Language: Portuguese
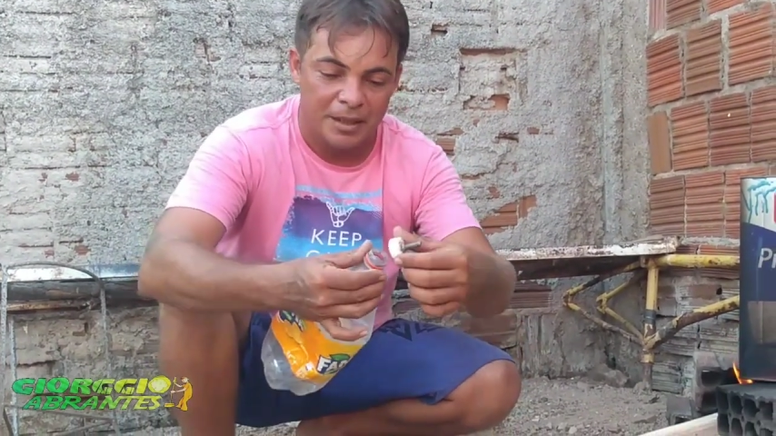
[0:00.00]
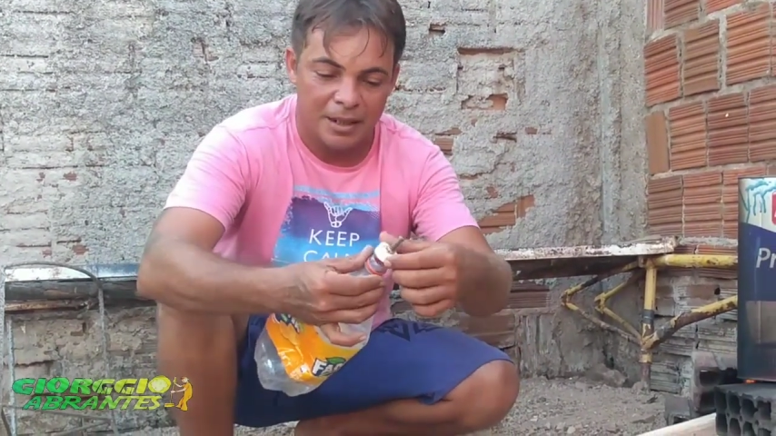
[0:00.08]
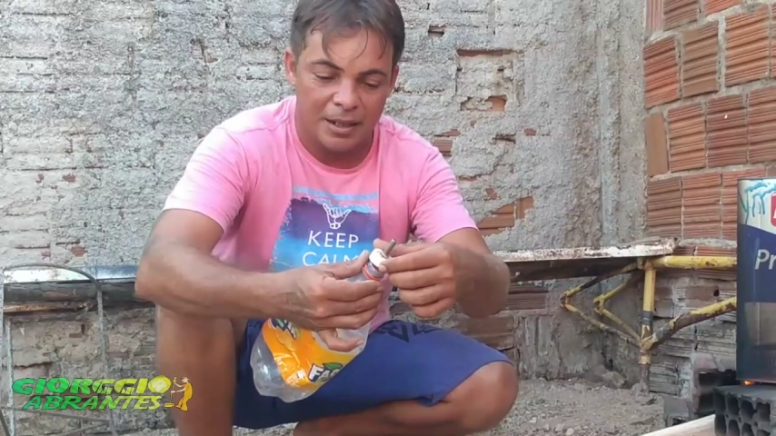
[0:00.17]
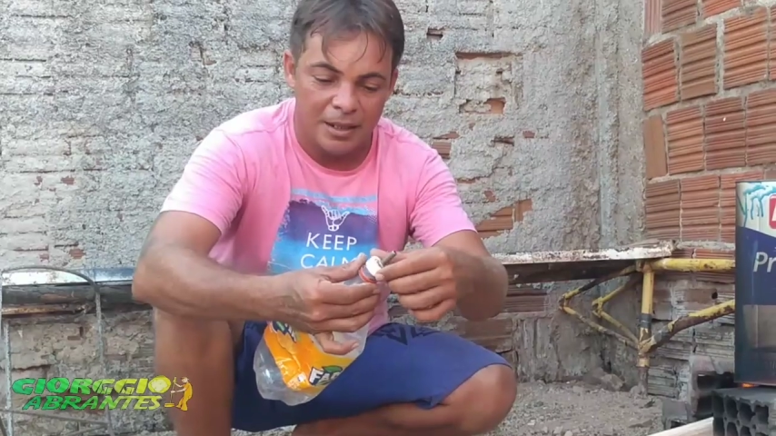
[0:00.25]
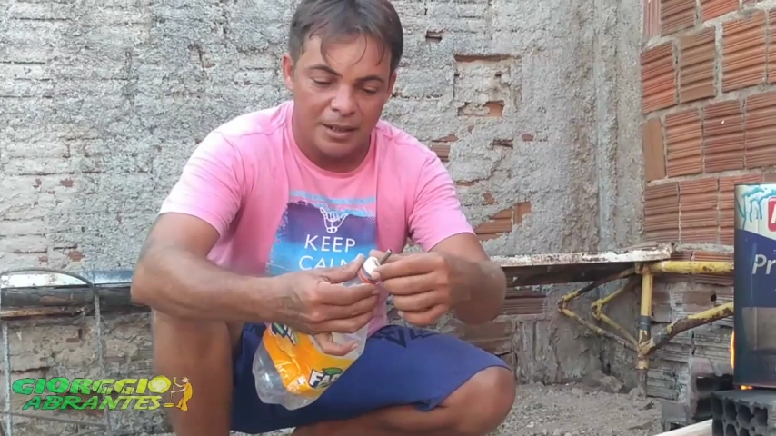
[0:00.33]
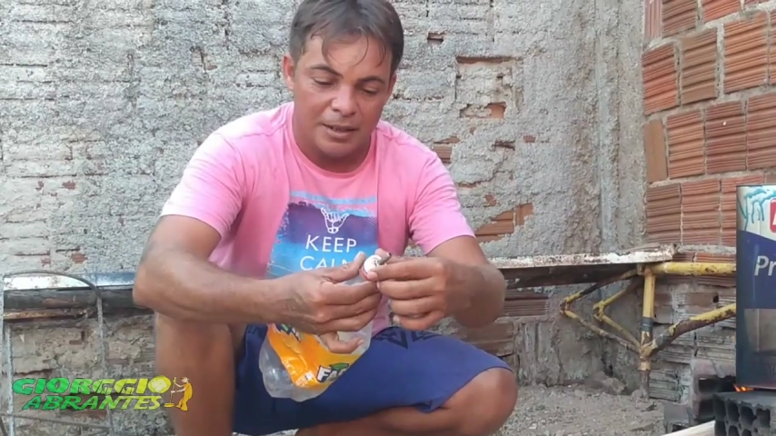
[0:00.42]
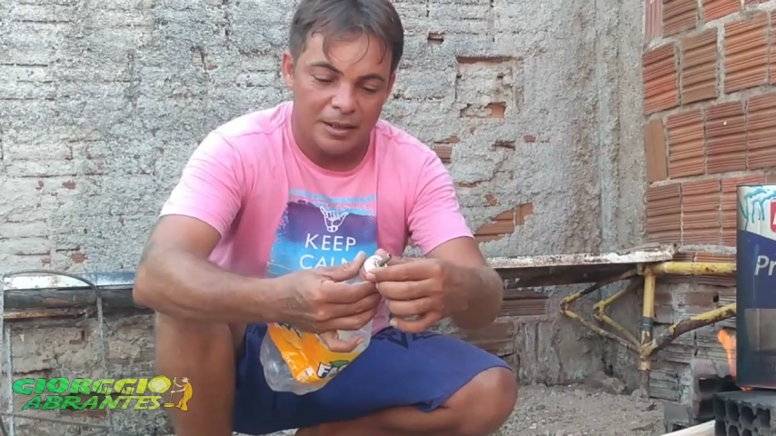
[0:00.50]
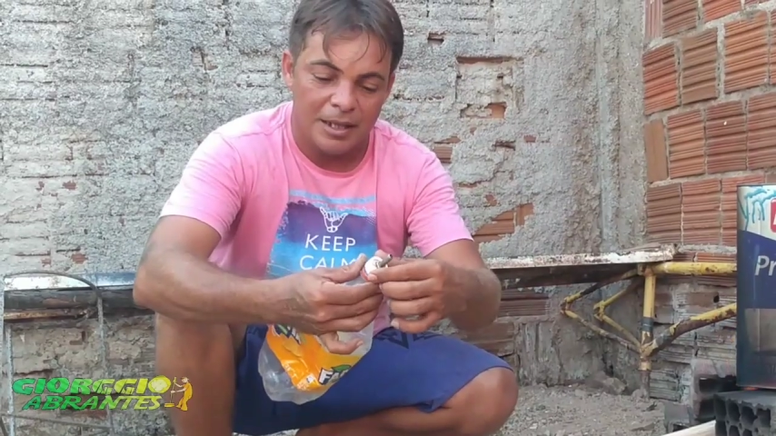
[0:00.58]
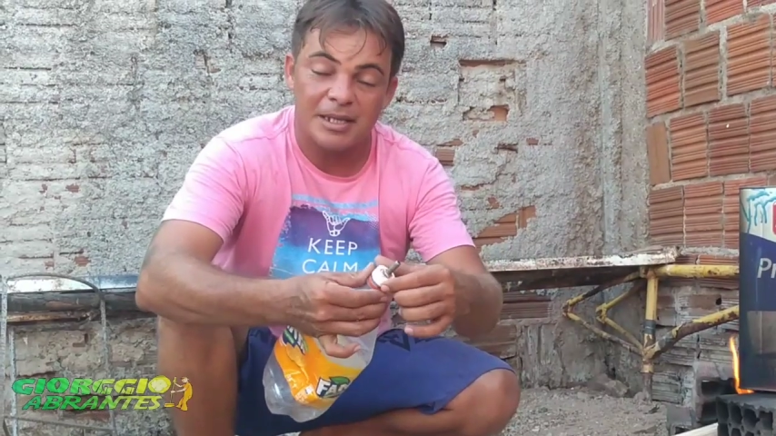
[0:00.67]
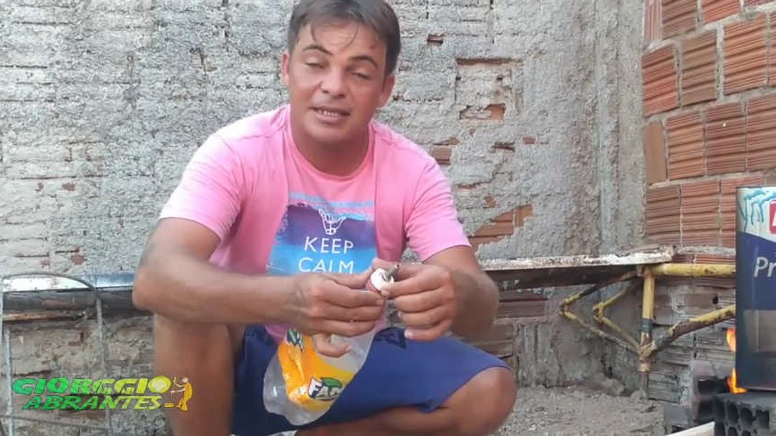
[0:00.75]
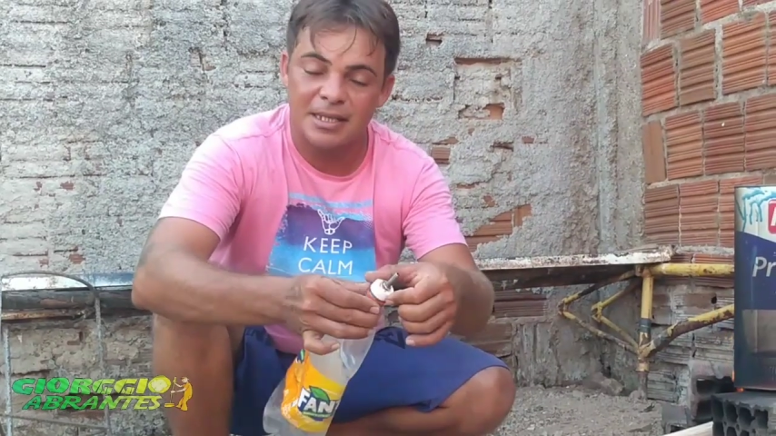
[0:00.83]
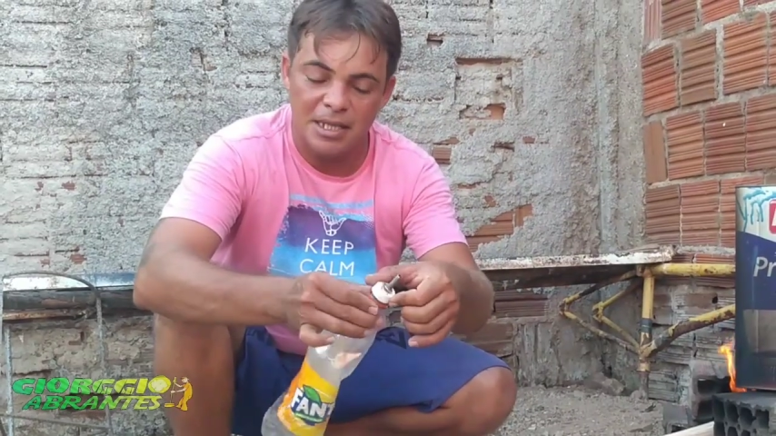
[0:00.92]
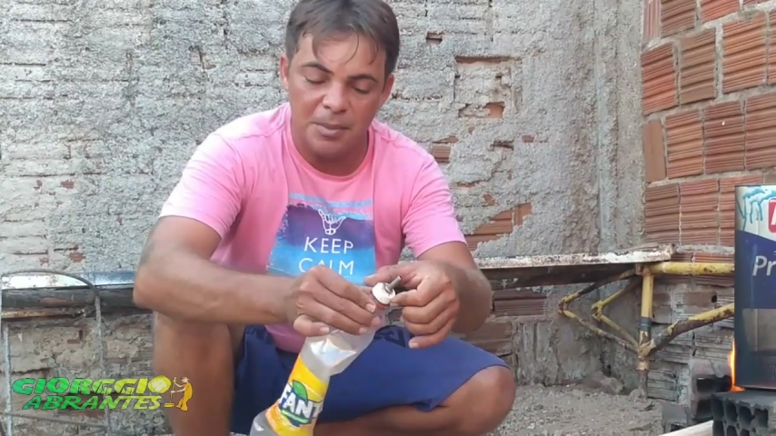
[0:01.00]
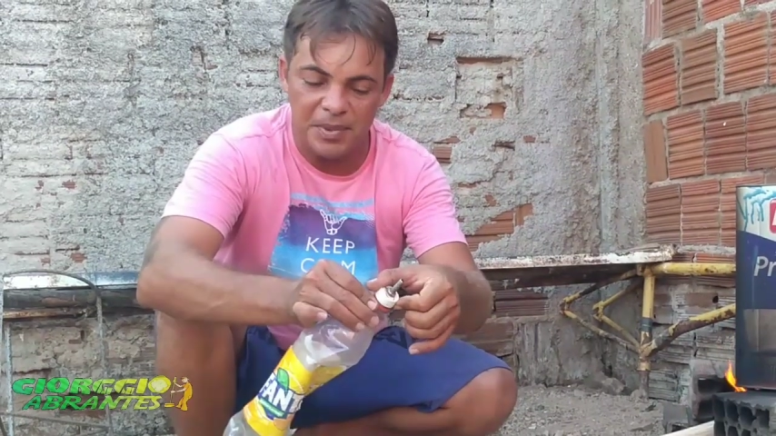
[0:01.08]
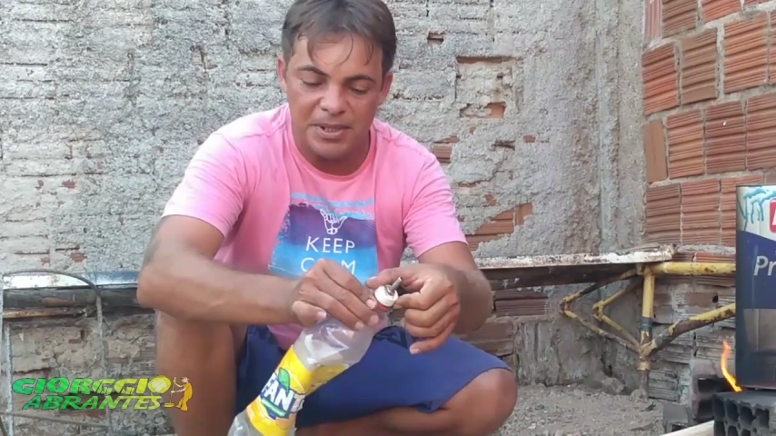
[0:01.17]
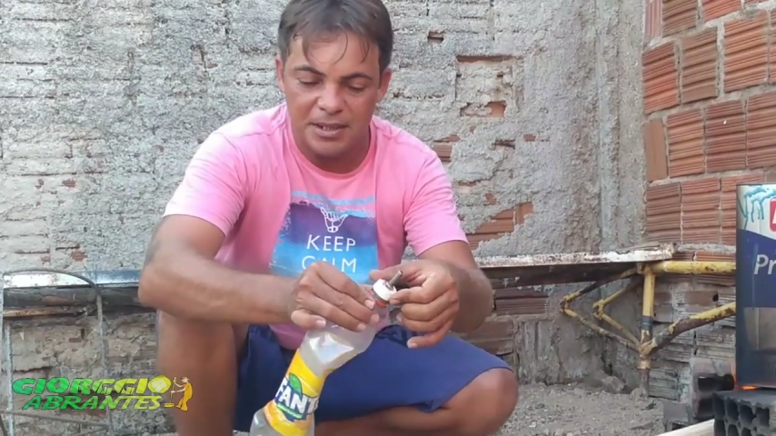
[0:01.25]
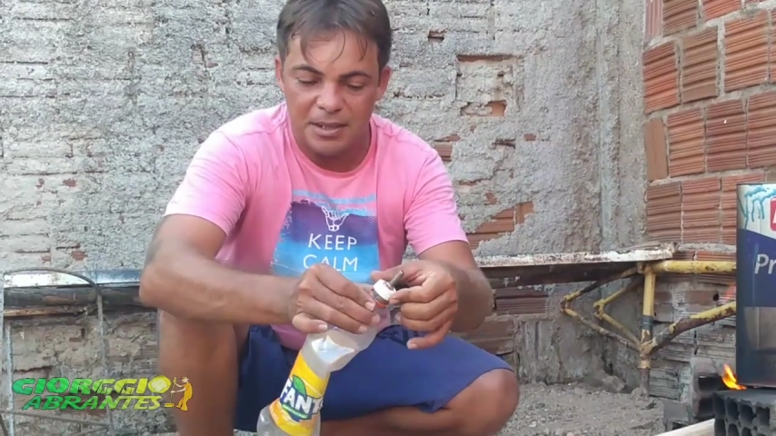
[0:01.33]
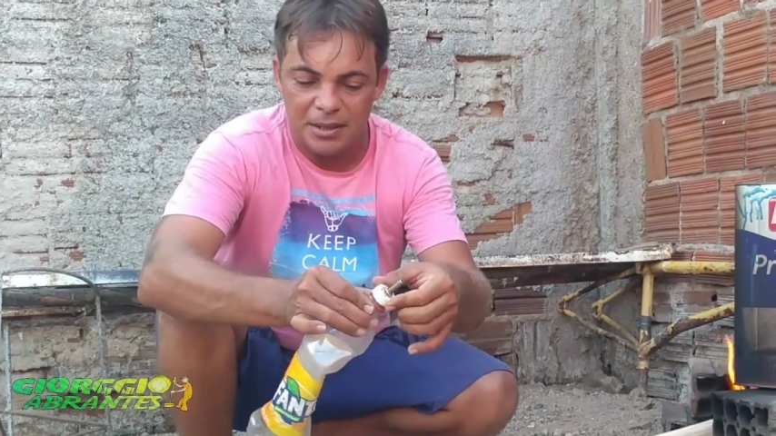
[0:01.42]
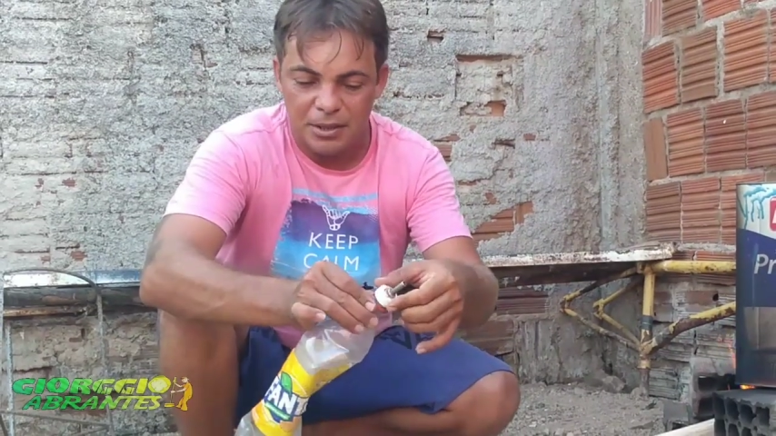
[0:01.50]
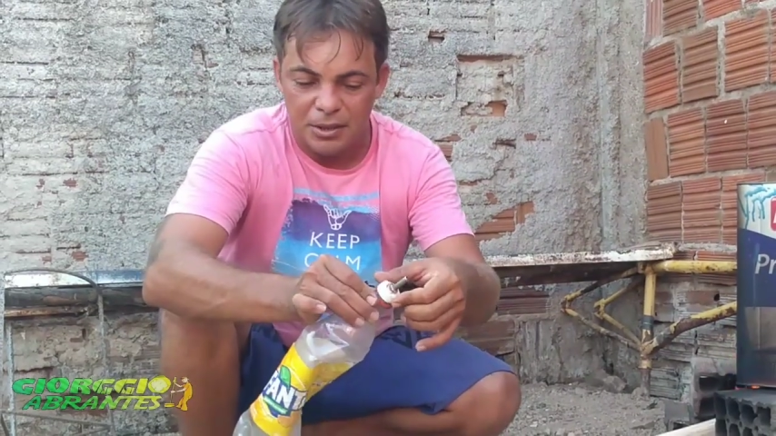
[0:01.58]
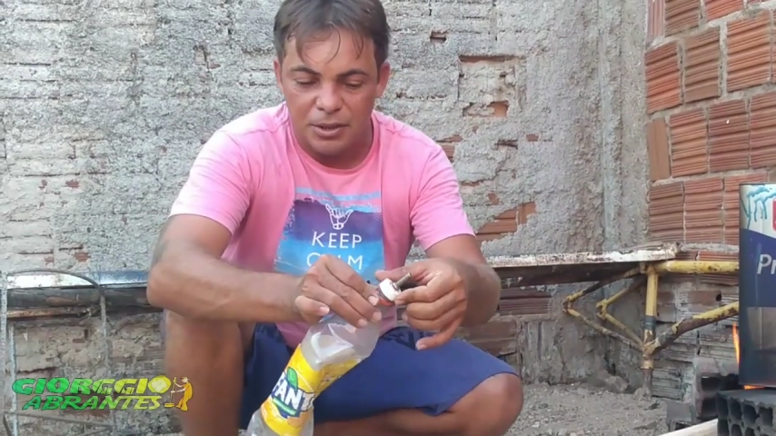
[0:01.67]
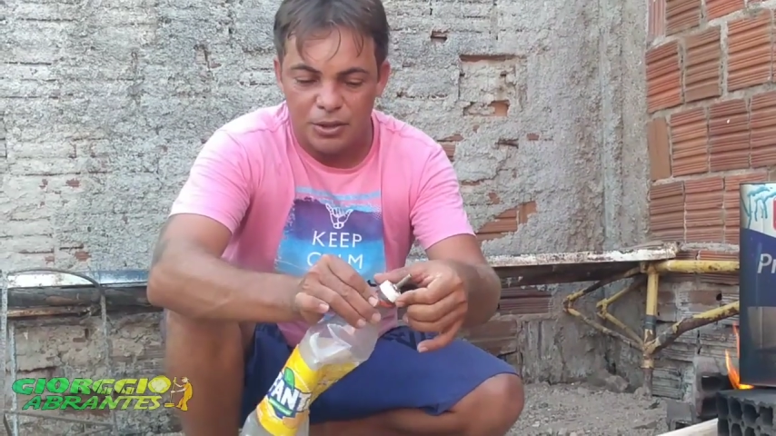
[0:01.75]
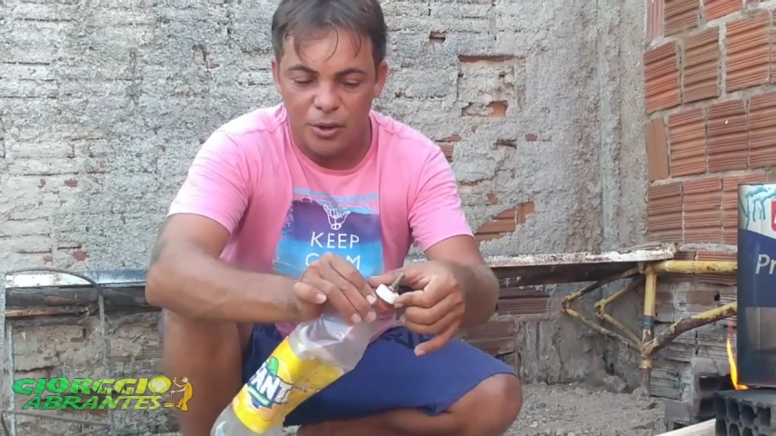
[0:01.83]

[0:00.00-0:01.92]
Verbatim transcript: Né? É simples, só